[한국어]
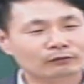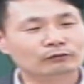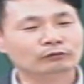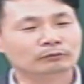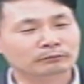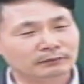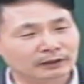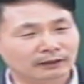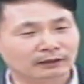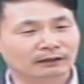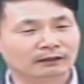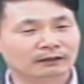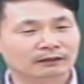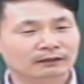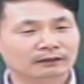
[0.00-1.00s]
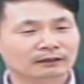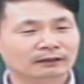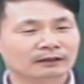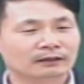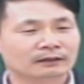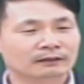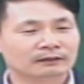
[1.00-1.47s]
운명
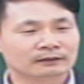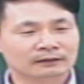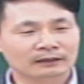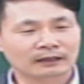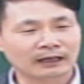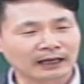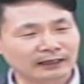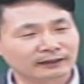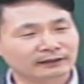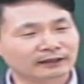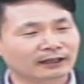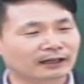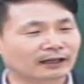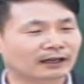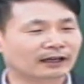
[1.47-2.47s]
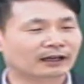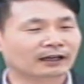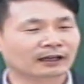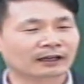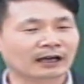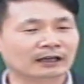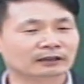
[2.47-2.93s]
갈대야
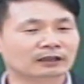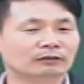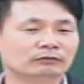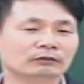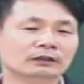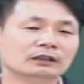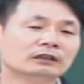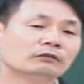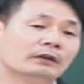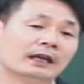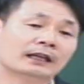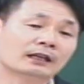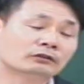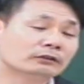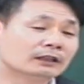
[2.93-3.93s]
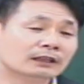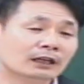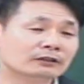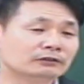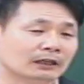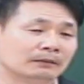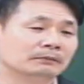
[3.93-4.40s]
강대국 이거 왜 계속
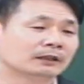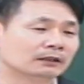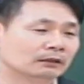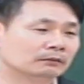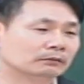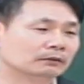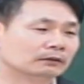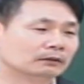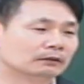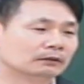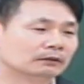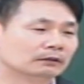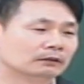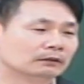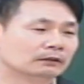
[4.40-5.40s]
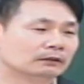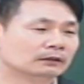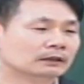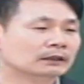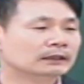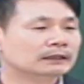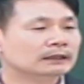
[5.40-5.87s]
얘기하는지 압니까 여러분?
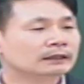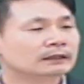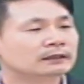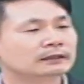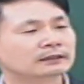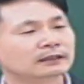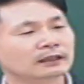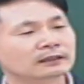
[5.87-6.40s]
그게